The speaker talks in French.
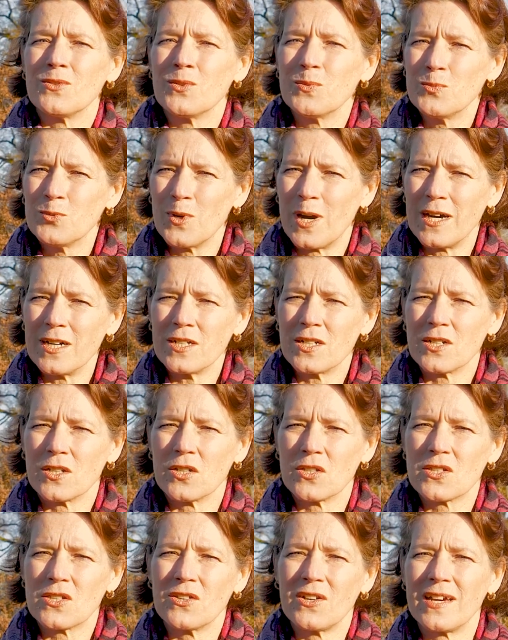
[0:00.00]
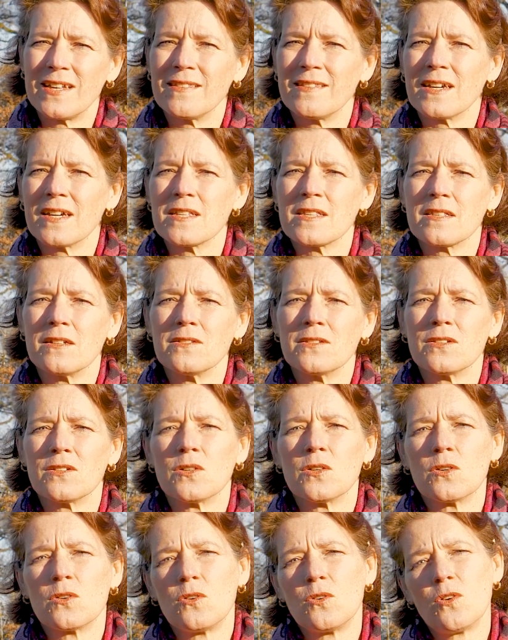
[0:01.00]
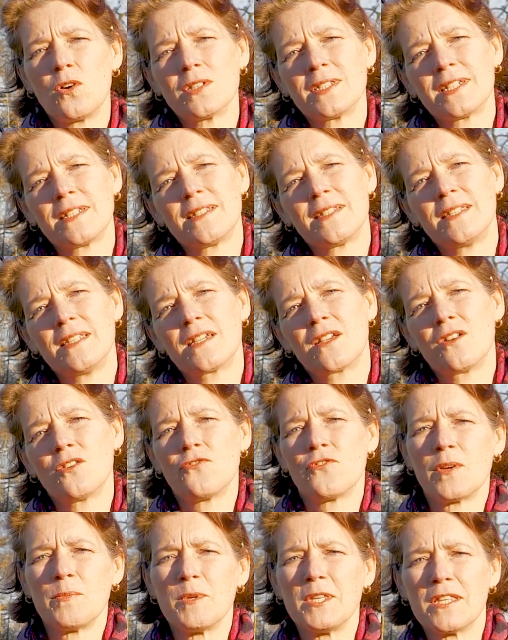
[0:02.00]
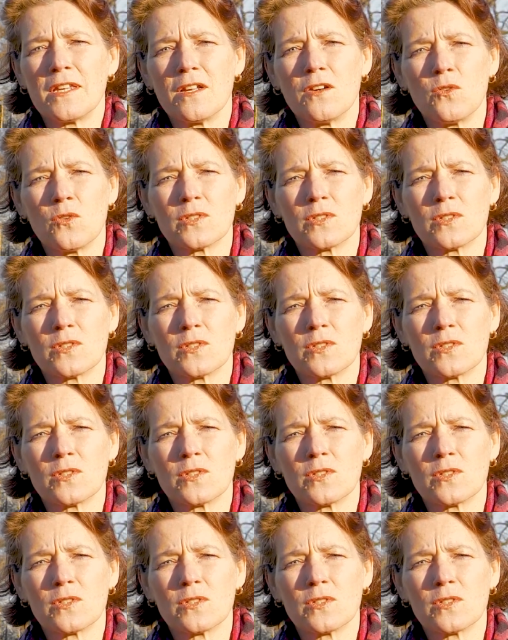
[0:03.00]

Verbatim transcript: de bourrache sera intéressante lors des cycles féminins,